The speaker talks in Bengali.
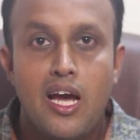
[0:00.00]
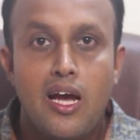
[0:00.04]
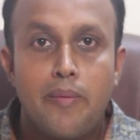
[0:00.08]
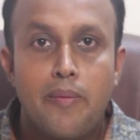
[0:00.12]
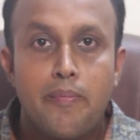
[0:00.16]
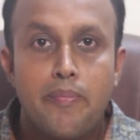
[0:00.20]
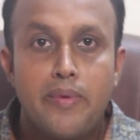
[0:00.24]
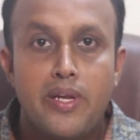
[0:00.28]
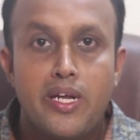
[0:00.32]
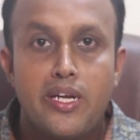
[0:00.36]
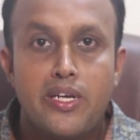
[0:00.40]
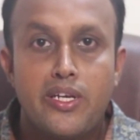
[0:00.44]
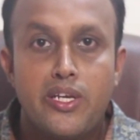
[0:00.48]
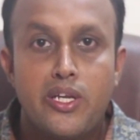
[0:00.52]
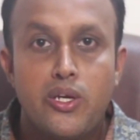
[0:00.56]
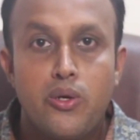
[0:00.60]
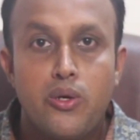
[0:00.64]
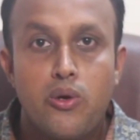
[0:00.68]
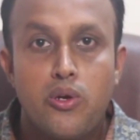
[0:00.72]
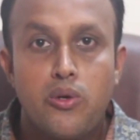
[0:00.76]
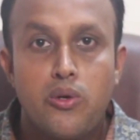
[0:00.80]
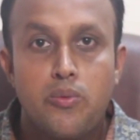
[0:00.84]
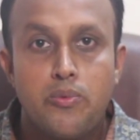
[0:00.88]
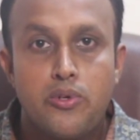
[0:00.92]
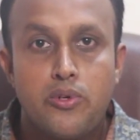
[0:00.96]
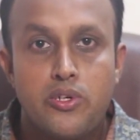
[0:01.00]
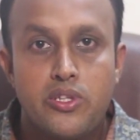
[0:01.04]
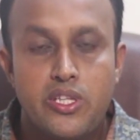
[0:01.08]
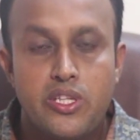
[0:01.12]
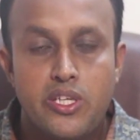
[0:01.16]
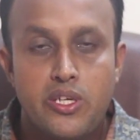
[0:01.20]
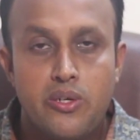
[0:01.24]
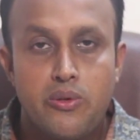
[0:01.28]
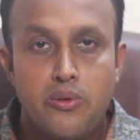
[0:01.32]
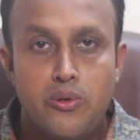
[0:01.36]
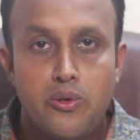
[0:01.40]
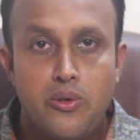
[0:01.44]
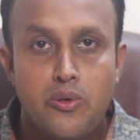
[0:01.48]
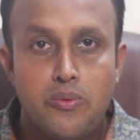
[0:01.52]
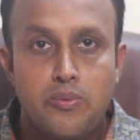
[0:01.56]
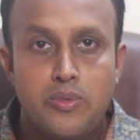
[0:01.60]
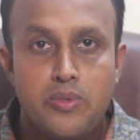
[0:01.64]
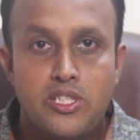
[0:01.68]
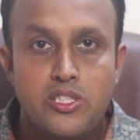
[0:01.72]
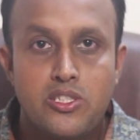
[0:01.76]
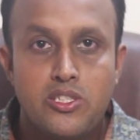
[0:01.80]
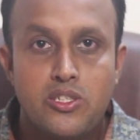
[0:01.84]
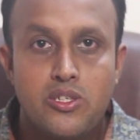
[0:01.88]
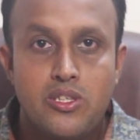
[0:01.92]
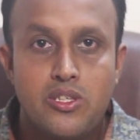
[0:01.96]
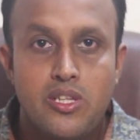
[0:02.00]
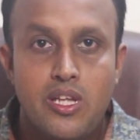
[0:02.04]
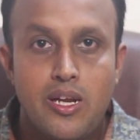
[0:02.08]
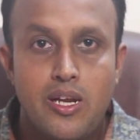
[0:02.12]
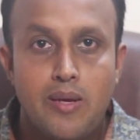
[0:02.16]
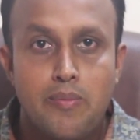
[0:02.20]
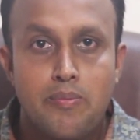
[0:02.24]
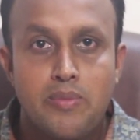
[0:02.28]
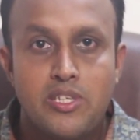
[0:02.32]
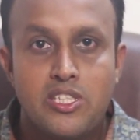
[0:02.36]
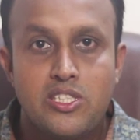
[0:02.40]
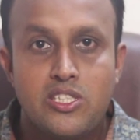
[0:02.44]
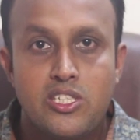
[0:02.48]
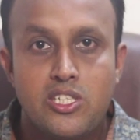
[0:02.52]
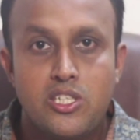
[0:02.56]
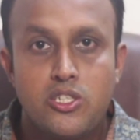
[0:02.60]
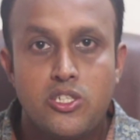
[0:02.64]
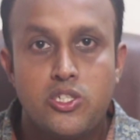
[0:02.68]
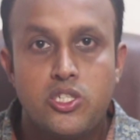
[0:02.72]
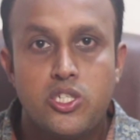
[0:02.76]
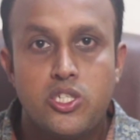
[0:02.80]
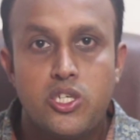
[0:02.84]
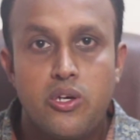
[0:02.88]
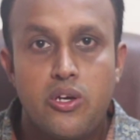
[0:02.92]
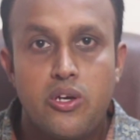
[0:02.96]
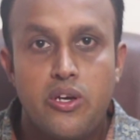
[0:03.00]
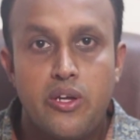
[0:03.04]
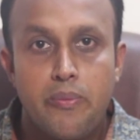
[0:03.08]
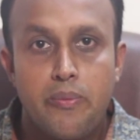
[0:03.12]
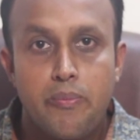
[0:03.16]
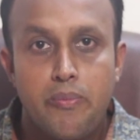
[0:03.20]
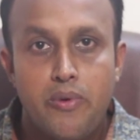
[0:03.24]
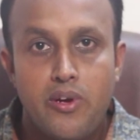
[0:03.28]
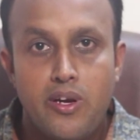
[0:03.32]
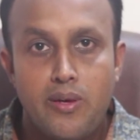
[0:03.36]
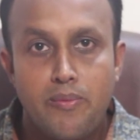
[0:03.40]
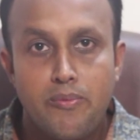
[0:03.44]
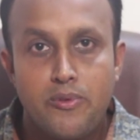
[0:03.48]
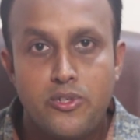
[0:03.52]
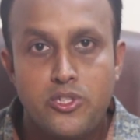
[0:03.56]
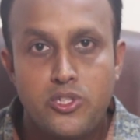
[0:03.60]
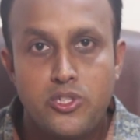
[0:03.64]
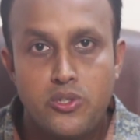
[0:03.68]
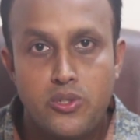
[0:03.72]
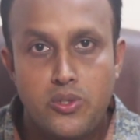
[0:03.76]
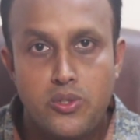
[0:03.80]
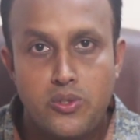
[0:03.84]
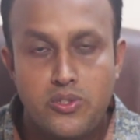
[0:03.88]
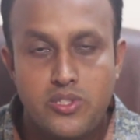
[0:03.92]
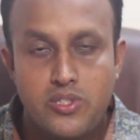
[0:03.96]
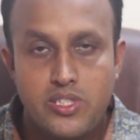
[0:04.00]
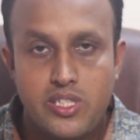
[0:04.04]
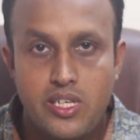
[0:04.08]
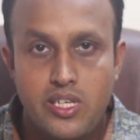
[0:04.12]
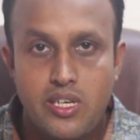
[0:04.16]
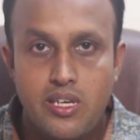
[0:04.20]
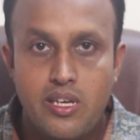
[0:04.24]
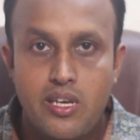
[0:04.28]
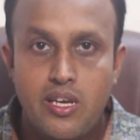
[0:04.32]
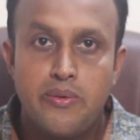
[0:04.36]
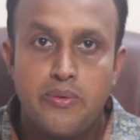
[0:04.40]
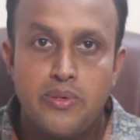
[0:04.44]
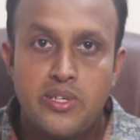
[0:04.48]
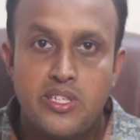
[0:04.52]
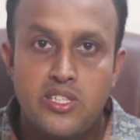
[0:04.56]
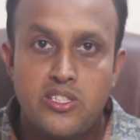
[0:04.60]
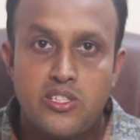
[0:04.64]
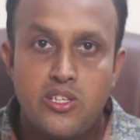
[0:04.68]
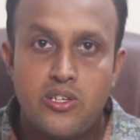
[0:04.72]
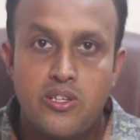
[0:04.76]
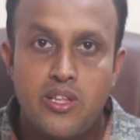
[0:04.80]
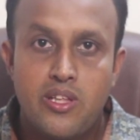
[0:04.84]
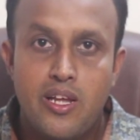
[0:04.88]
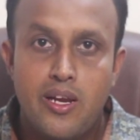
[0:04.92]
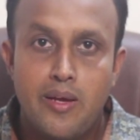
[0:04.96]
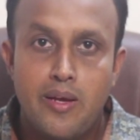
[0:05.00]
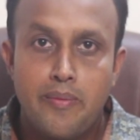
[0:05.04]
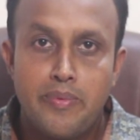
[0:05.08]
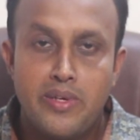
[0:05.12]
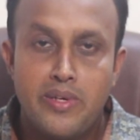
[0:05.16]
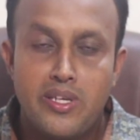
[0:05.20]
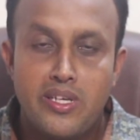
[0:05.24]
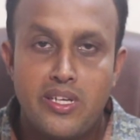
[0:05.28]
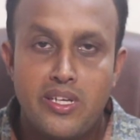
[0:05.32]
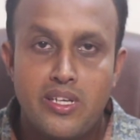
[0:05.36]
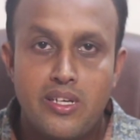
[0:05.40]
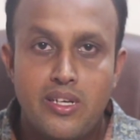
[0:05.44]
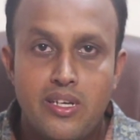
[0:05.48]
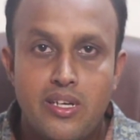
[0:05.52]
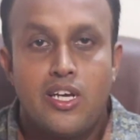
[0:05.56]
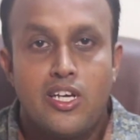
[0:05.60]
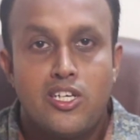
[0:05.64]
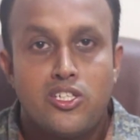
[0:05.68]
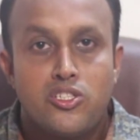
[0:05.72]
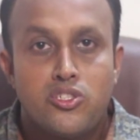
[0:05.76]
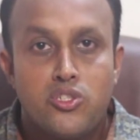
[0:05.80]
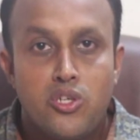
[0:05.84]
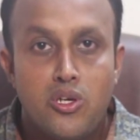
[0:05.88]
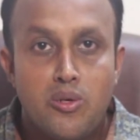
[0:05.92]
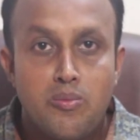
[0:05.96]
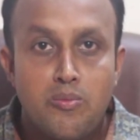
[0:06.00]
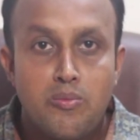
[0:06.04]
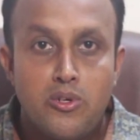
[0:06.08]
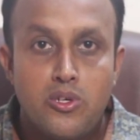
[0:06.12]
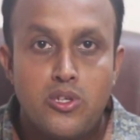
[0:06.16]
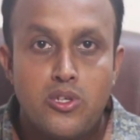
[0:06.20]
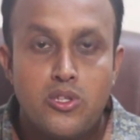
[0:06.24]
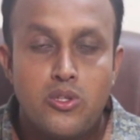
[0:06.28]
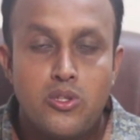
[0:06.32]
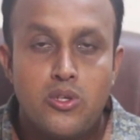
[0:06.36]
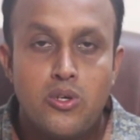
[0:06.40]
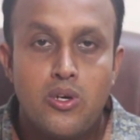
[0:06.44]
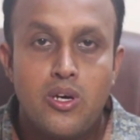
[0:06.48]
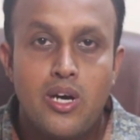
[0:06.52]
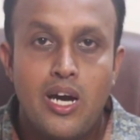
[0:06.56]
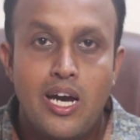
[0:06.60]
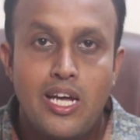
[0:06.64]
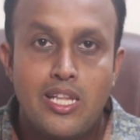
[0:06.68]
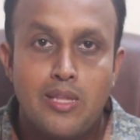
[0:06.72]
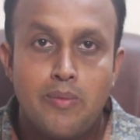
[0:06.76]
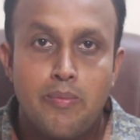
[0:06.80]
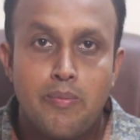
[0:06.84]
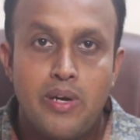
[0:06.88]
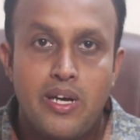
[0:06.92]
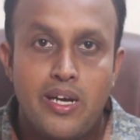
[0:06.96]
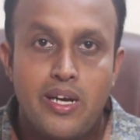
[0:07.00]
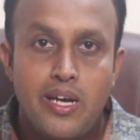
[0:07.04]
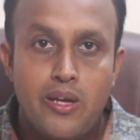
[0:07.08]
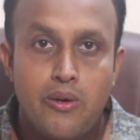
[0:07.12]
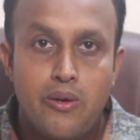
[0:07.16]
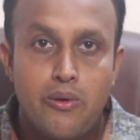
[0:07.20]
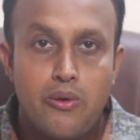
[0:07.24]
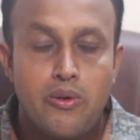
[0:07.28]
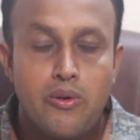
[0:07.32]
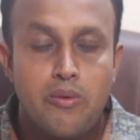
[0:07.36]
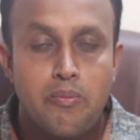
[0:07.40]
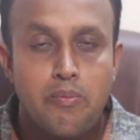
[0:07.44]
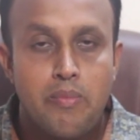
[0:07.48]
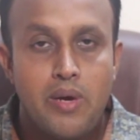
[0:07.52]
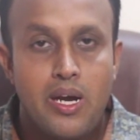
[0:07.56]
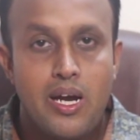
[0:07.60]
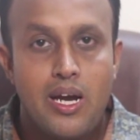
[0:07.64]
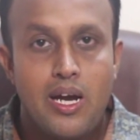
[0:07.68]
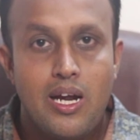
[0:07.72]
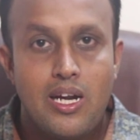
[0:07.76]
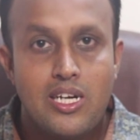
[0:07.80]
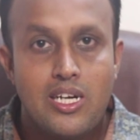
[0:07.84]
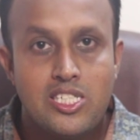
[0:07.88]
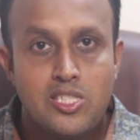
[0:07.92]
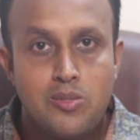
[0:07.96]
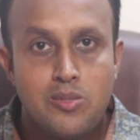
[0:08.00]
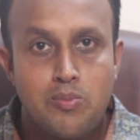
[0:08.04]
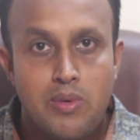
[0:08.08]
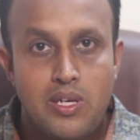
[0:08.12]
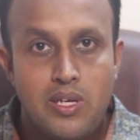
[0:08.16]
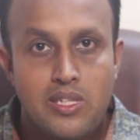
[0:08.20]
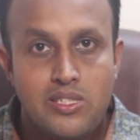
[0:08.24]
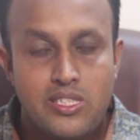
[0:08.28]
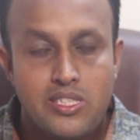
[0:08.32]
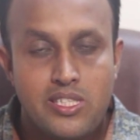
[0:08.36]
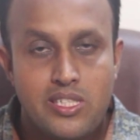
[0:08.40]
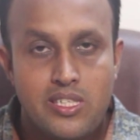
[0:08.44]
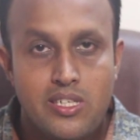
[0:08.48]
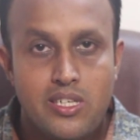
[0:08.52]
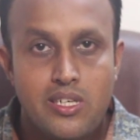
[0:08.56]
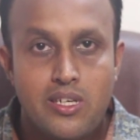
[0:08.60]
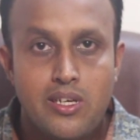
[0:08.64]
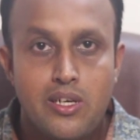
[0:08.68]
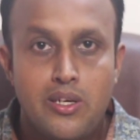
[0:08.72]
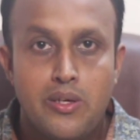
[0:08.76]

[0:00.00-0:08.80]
আপনার নিকটবর্তী কোনো ফিজিওথেরাপি চিকিৎসকের পরামর্শ অনুযায়ী ফিজিওথেরাপি নিন এ জন্মগত হাত বাঁকা রোগ বা আর্টস পালসি